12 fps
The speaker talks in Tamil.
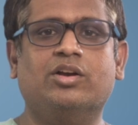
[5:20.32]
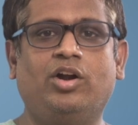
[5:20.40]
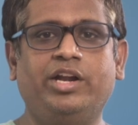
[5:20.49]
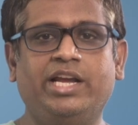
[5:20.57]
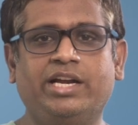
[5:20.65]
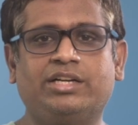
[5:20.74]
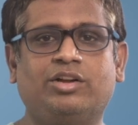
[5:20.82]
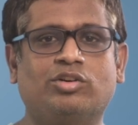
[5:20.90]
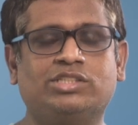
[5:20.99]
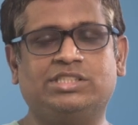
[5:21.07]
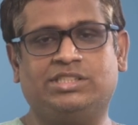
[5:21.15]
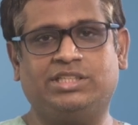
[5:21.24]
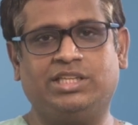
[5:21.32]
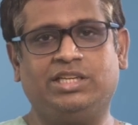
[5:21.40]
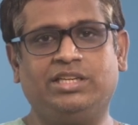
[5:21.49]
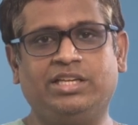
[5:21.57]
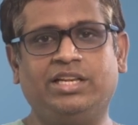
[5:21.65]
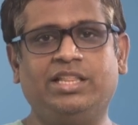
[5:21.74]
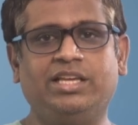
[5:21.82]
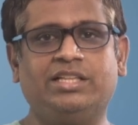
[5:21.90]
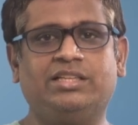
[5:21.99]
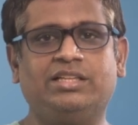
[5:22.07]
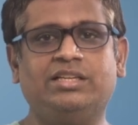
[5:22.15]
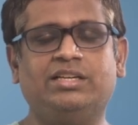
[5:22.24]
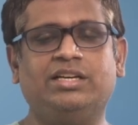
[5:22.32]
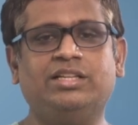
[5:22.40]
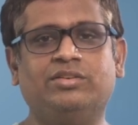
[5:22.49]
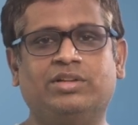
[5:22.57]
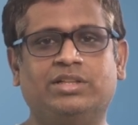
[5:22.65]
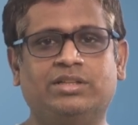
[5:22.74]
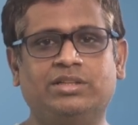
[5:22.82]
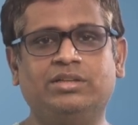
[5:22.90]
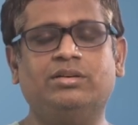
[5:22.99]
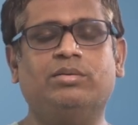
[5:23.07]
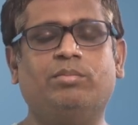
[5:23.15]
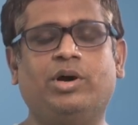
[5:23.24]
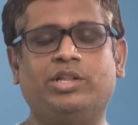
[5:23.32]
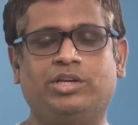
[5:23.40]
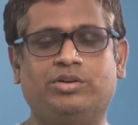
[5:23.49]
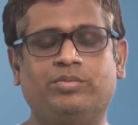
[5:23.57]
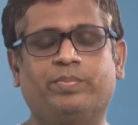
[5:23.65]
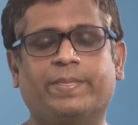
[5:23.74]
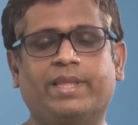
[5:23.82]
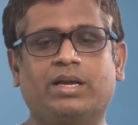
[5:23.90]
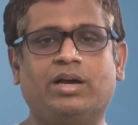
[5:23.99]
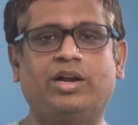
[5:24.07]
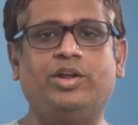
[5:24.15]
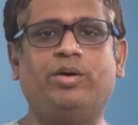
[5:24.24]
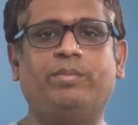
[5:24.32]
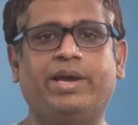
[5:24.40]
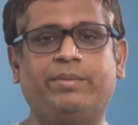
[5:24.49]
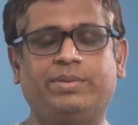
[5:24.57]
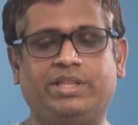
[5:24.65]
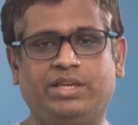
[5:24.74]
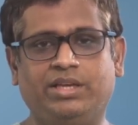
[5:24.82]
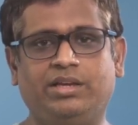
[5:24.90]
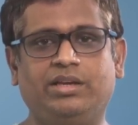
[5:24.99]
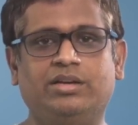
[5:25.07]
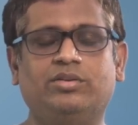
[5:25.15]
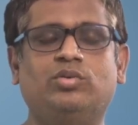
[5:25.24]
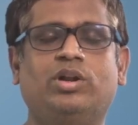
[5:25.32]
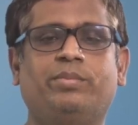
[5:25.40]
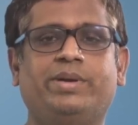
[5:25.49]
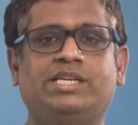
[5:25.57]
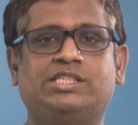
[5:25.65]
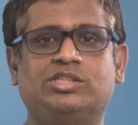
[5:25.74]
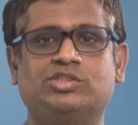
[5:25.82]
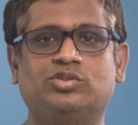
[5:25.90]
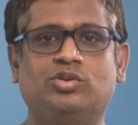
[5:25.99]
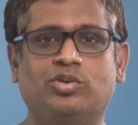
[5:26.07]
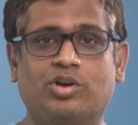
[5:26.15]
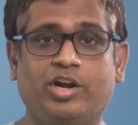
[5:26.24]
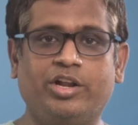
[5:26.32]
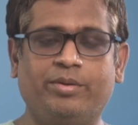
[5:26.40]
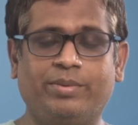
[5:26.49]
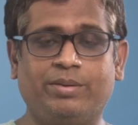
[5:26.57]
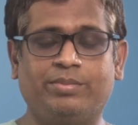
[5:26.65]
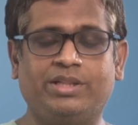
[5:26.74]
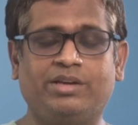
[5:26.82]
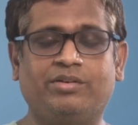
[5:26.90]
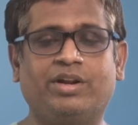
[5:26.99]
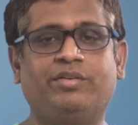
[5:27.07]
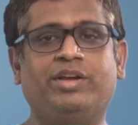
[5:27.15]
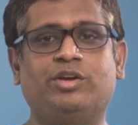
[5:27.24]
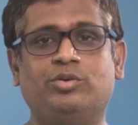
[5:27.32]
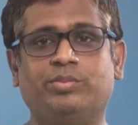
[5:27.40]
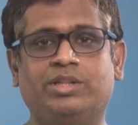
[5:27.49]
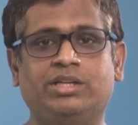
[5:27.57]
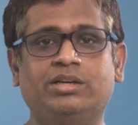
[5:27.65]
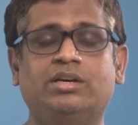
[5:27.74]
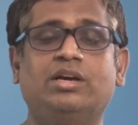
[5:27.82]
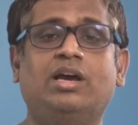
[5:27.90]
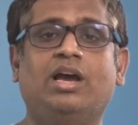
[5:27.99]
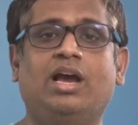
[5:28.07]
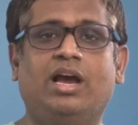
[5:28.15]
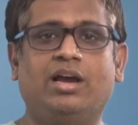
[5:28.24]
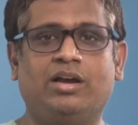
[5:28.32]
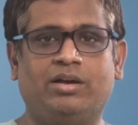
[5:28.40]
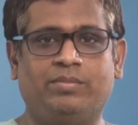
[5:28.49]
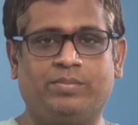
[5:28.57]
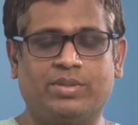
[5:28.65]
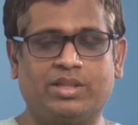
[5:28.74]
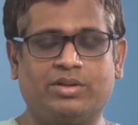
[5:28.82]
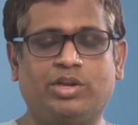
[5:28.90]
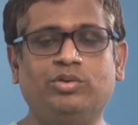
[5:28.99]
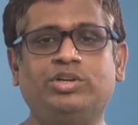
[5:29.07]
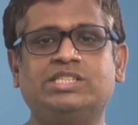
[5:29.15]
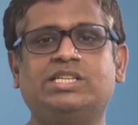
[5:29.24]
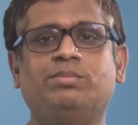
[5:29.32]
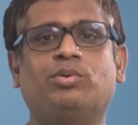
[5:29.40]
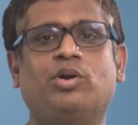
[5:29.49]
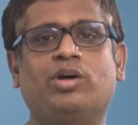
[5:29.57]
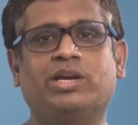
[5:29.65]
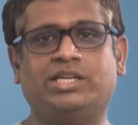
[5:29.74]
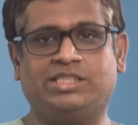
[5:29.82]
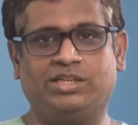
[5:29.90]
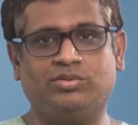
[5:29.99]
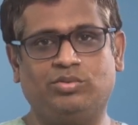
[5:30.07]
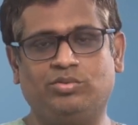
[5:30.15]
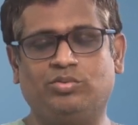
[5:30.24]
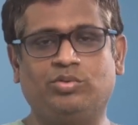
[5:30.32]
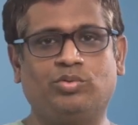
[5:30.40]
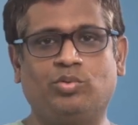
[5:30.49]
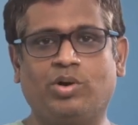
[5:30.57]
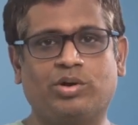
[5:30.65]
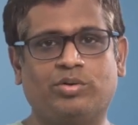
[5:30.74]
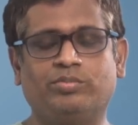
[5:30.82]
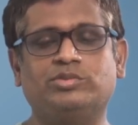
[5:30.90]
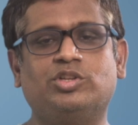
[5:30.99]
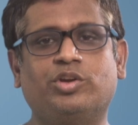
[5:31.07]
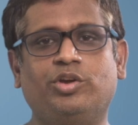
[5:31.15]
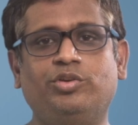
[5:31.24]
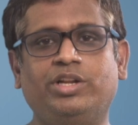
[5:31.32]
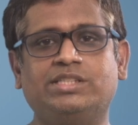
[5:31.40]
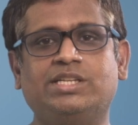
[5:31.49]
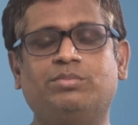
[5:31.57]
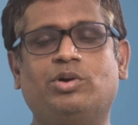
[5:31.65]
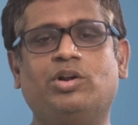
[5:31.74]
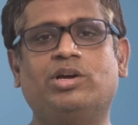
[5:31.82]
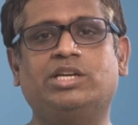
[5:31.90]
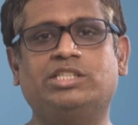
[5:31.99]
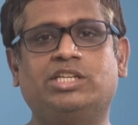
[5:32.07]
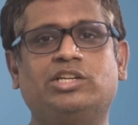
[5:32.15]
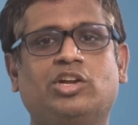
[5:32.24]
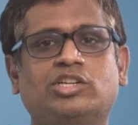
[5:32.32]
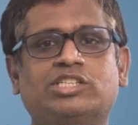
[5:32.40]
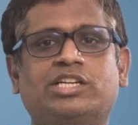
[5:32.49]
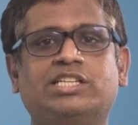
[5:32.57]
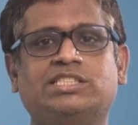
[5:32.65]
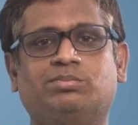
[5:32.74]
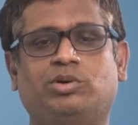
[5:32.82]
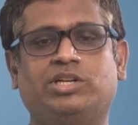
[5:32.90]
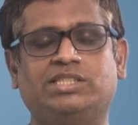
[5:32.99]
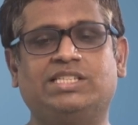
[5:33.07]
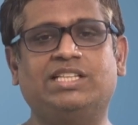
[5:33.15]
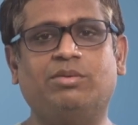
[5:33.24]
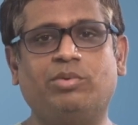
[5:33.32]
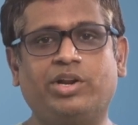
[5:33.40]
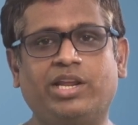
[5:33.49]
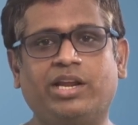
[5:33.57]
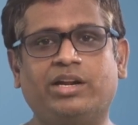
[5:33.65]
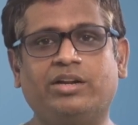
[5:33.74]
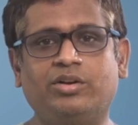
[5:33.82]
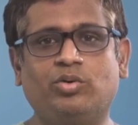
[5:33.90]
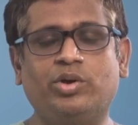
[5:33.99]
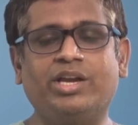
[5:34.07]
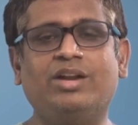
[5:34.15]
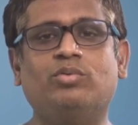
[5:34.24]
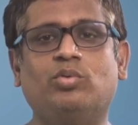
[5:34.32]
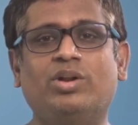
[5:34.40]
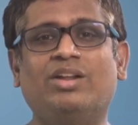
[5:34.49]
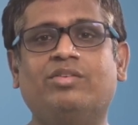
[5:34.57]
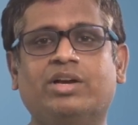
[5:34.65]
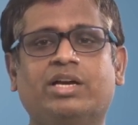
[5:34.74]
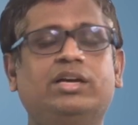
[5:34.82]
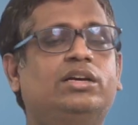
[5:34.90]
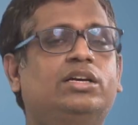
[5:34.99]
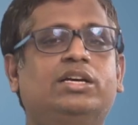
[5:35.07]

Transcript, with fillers: கார்டியாக் டாக்ஸிசிட்டி இருதயத்தை இது வந்து பாதிக்கும் கார்டியோமயோபதி உள்ள பேஷண்ட்ஸோ கார்டியோமயோபதியை வர வைக்கும் இது கியூடிசி ப்ரொலாங்கேஷன் உருவாக்கும் ஸோ கியூடிசி ப்ரொலாங்கேஷன் டாசாடிஸ் பாண்டிஸ் இந்த மாதிரியான நோய்கள் உள்ளவங்க